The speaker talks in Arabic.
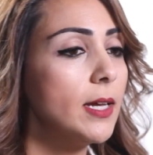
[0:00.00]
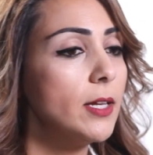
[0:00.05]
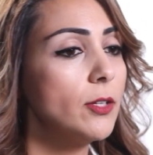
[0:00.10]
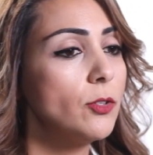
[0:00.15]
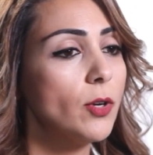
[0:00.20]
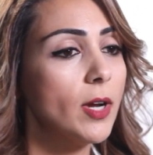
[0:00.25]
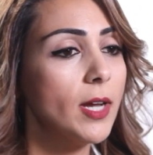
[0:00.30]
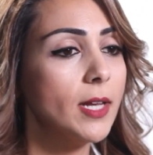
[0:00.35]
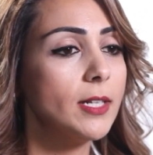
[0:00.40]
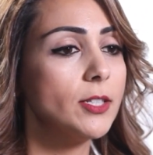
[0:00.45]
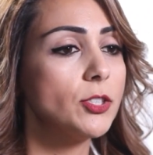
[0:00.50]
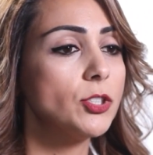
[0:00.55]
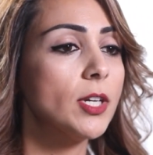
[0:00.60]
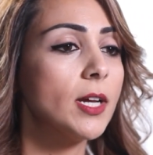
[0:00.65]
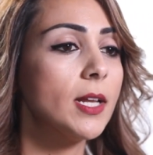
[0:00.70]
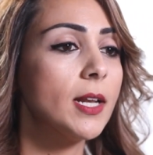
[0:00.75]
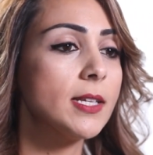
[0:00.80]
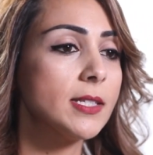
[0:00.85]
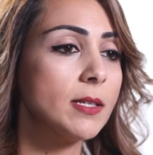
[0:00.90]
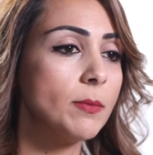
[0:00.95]
إنه هاي
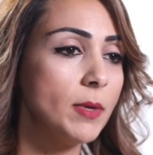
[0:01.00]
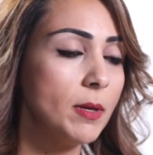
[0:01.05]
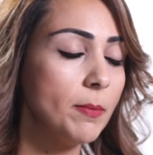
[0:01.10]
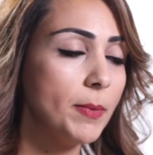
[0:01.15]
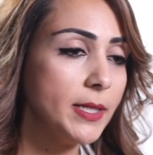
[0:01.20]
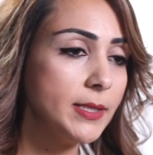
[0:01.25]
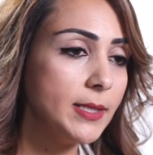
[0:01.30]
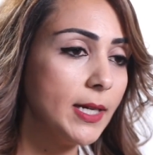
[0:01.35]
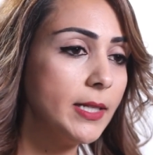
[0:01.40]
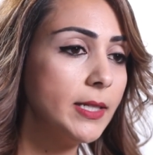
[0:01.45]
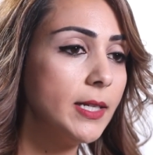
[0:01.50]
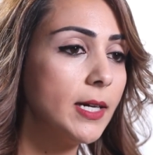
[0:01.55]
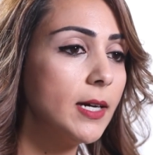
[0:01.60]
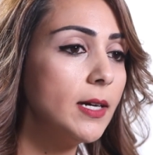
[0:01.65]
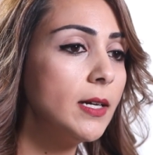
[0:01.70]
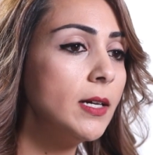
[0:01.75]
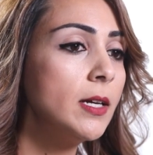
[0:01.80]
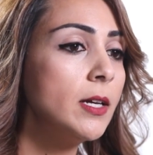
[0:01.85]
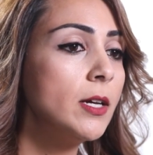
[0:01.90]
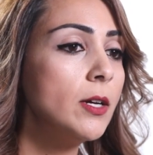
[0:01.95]
الأشياء لازم يبعد
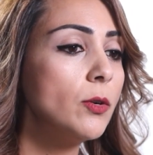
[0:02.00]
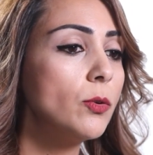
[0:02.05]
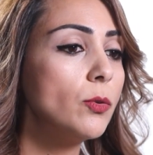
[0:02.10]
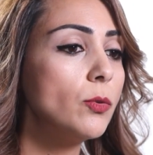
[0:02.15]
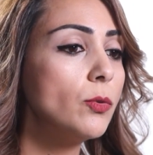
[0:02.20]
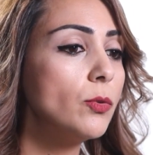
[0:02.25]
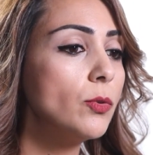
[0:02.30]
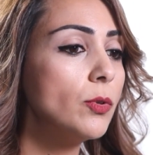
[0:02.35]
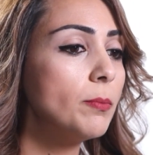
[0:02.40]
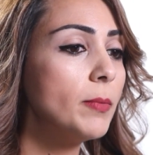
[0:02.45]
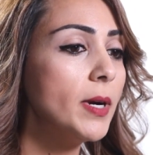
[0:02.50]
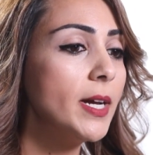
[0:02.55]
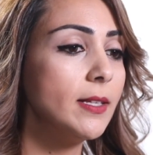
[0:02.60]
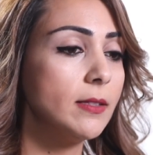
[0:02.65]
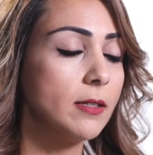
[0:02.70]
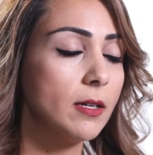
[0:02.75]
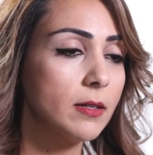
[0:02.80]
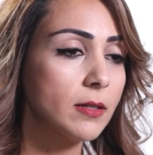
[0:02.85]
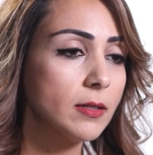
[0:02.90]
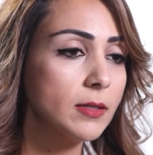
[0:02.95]
عنها وما
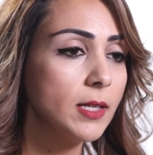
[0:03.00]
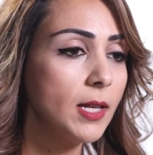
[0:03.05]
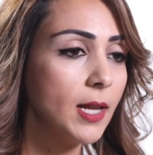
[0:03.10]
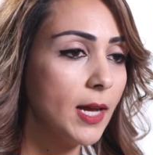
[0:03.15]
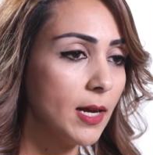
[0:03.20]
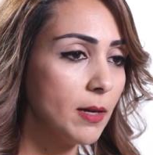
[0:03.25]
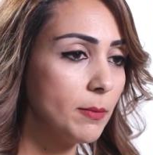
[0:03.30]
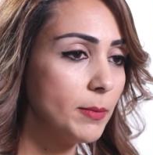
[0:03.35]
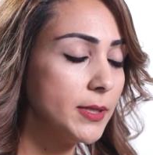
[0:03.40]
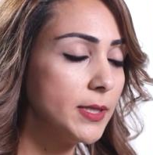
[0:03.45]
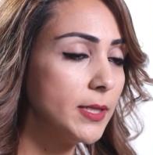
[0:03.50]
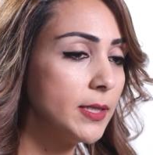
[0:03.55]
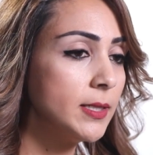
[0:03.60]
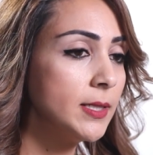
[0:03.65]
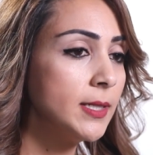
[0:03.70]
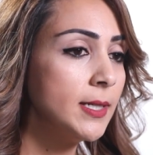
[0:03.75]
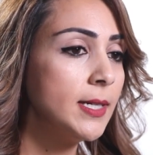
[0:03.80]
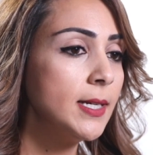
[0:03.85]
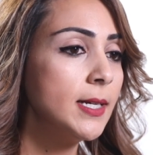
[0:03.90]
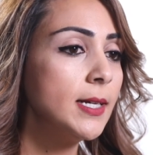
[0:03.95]
يتعرض لها أبداً
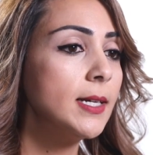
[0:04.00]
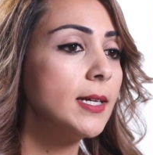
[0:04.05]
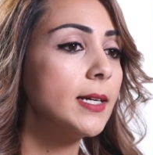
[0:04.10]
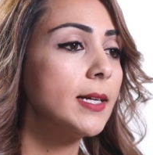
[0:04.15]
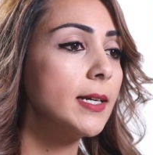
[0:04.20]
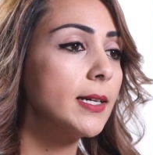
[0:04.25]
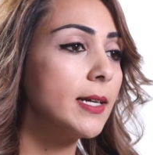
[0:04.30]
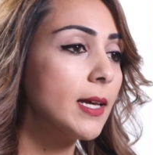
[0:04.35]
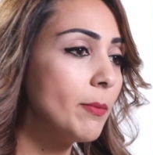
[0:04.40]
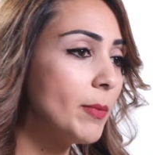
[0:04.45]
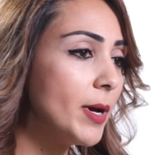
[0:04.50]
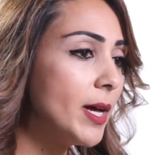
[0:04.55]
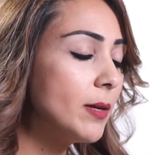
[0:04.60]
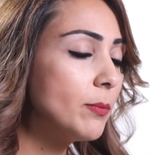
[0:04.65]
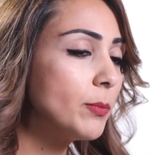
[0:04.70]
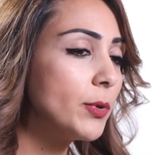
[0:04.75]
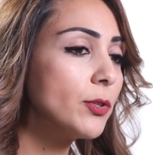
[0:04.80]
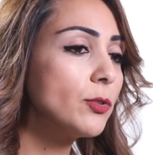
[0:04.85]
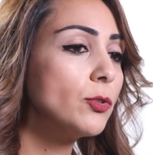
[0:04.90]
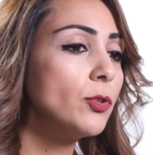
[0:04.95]

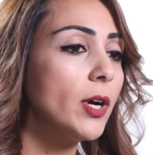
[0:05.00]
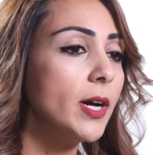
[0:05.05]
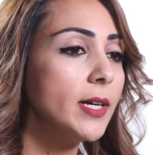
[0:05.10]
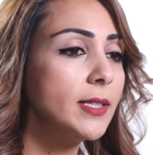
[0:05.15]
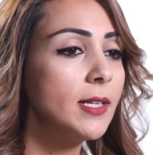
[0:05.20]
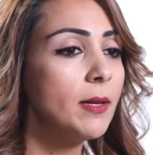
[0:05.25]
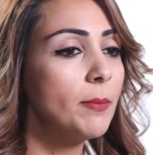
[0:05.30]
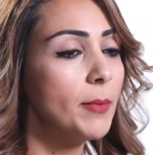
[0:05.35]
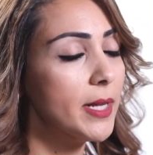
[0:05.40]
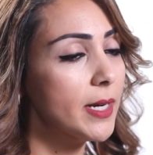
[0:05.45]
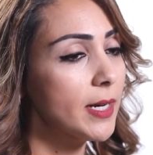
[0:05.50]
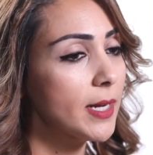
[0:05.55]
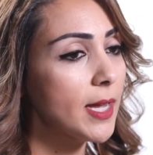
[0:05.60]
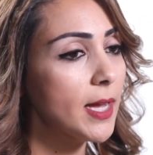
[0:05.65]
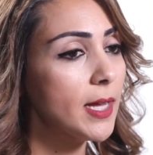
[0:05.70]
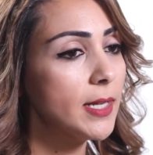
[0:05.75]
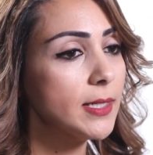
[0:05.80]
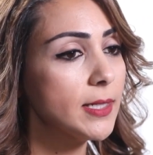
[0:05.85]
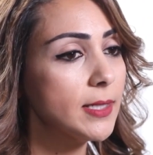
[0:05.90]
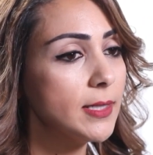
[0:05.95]
كمان برضو قعدنا مع
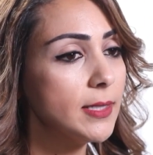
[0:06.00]
ركان